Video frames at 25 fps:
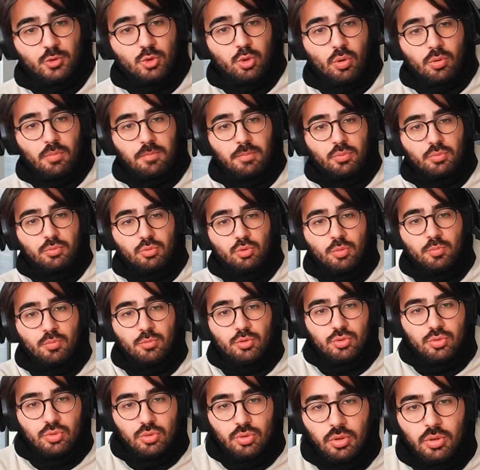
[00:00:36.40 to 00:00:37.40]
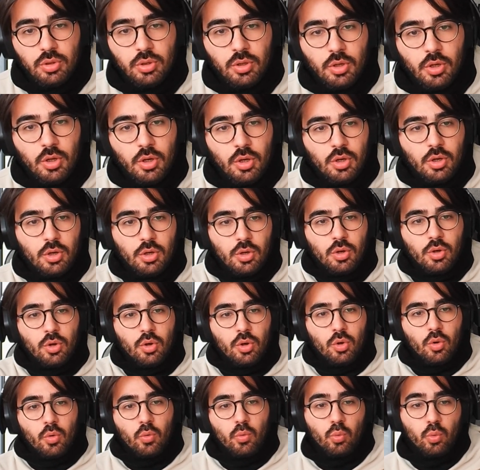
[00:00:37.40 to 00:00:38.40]
çok dümdüz
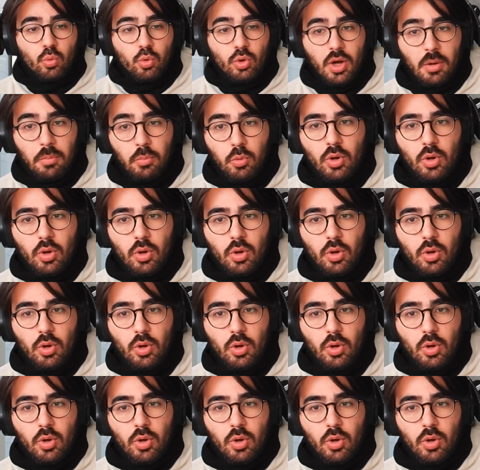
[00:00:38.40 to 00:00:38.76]
uga